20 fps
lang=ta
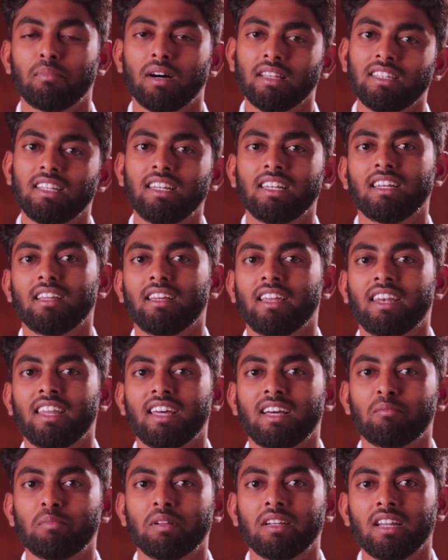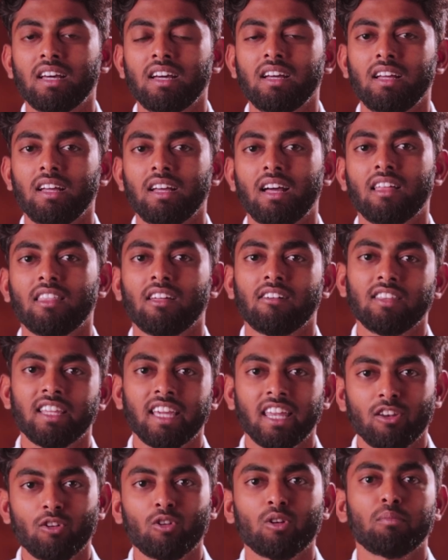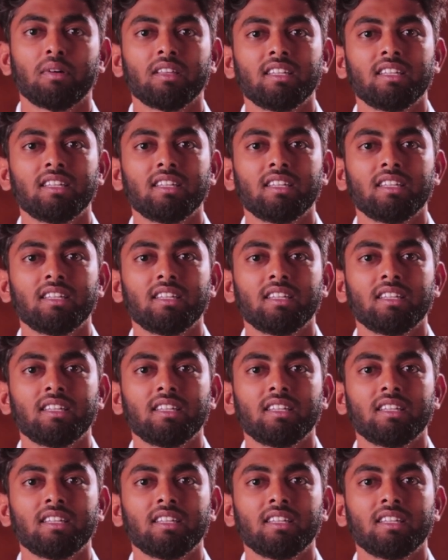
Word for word: பதில் என்ன அப்படின்னா அதாவது என்னோட